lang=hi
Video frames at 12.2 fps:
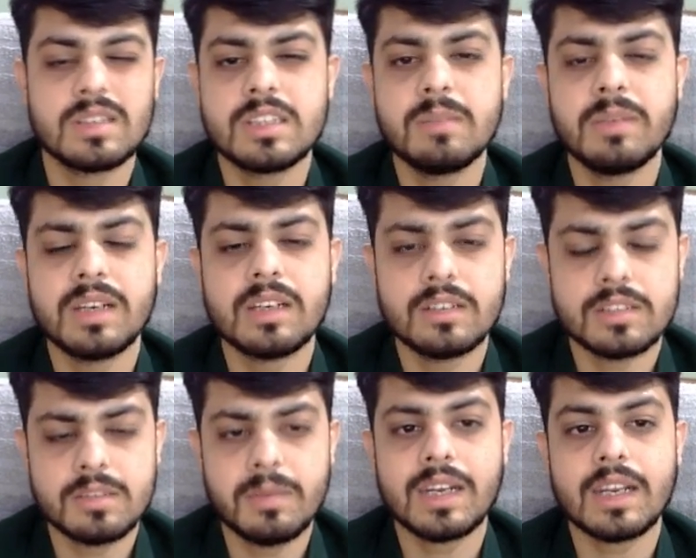
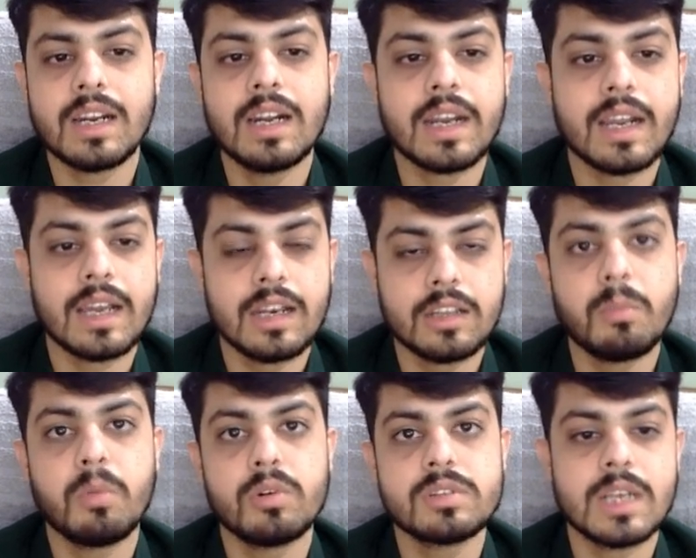सिमेट्रिकल ट्रेंगल है तो
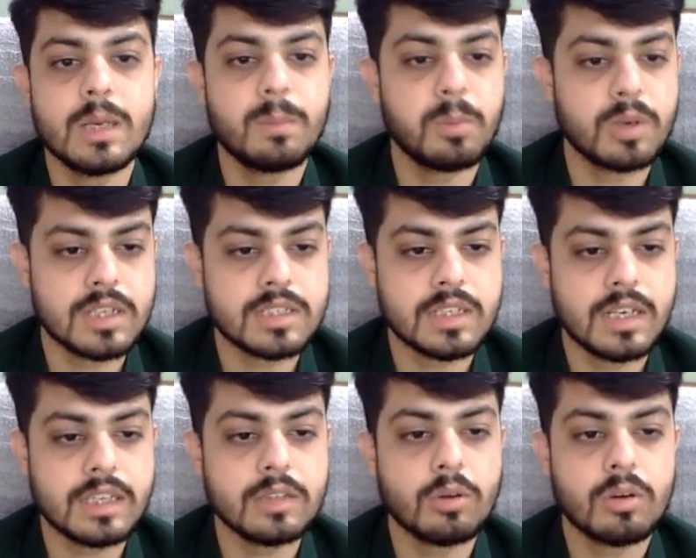बोथ साइड पोटेंशियल
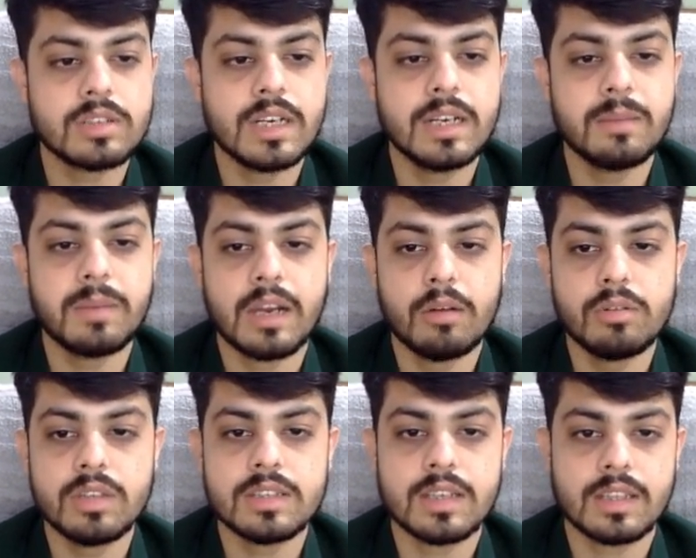है कि दोनों साइड ही ब्रेकआउट
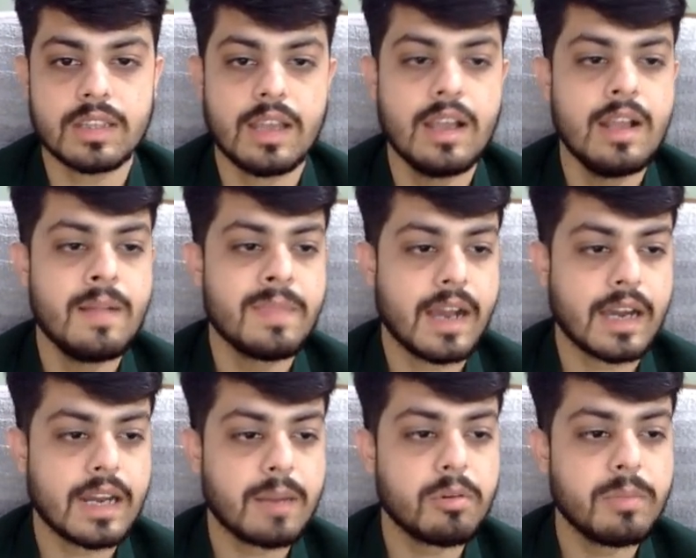दे सकता है
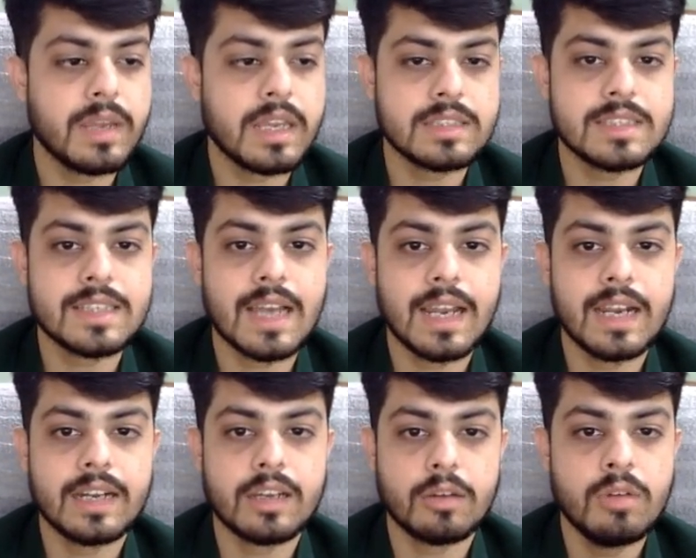अगर आपको मैं एक चीज़
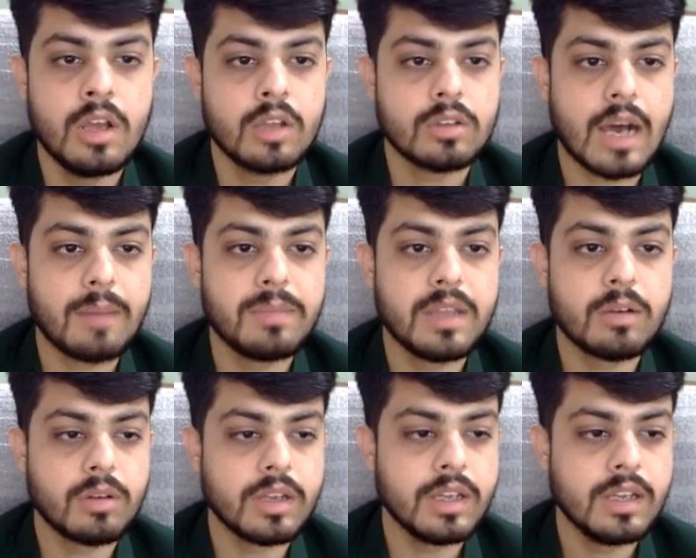हाईलाइट करूँ आप
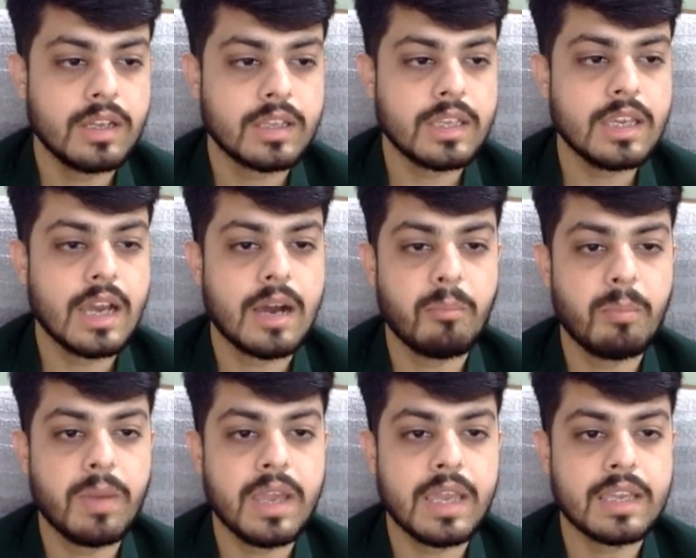देखोगे कि हम
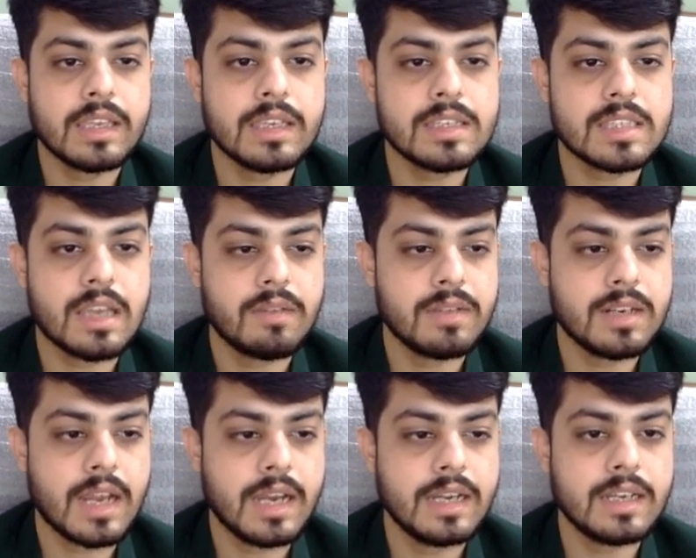पे एक ये
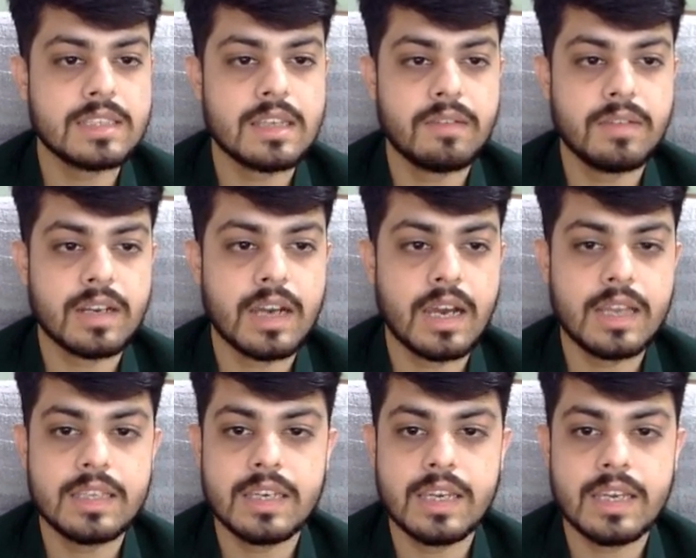सेवन का
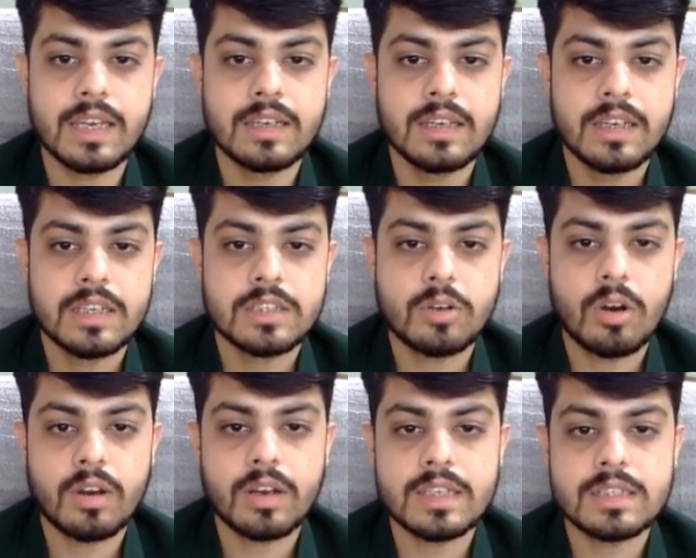ये एक
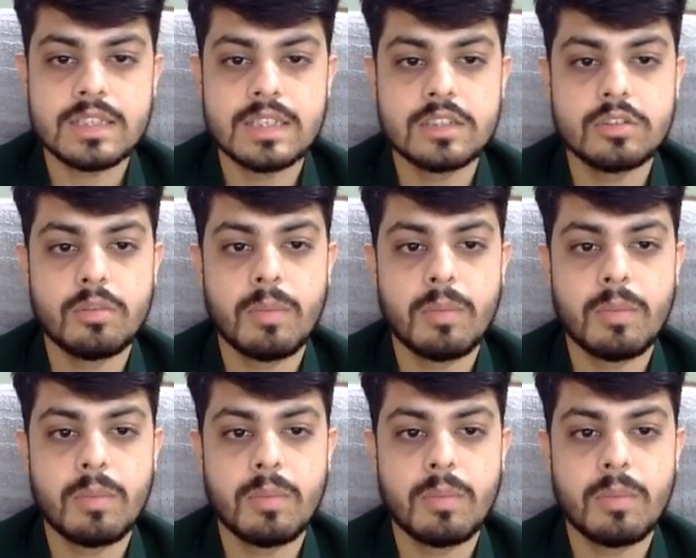स्ट्रॉन्ग रेजिस्टेंस है जो